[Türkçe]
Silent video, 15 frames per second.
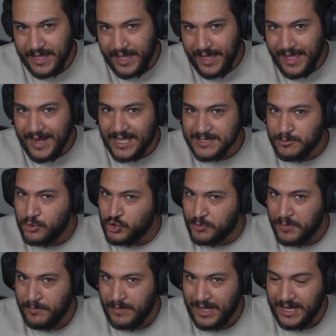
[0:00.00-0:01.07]
en az bir
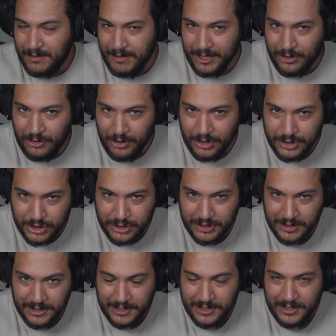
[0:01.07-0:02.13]
3000 beğeni bekliyoruz.
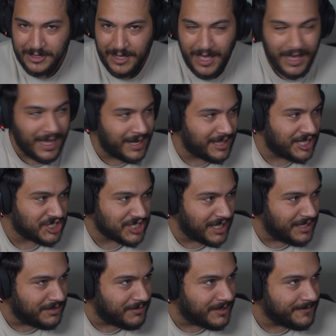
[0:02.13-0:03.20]
He kardeş gelir mi?